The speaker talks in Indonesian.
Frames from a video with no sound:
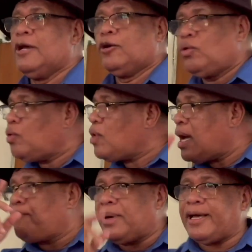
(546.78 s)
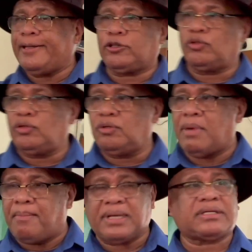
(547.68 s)
Dulu nggak begitu,
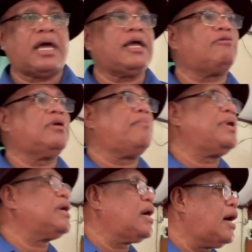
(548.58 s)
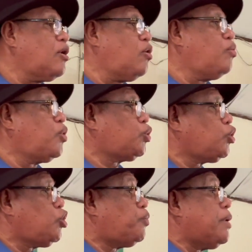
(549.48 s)
mama saya udah meninggal umur
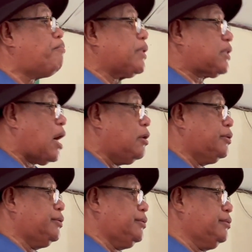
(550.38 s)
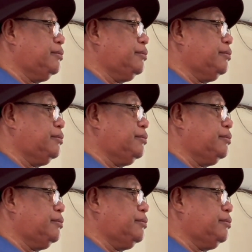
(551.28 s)
74 tahun.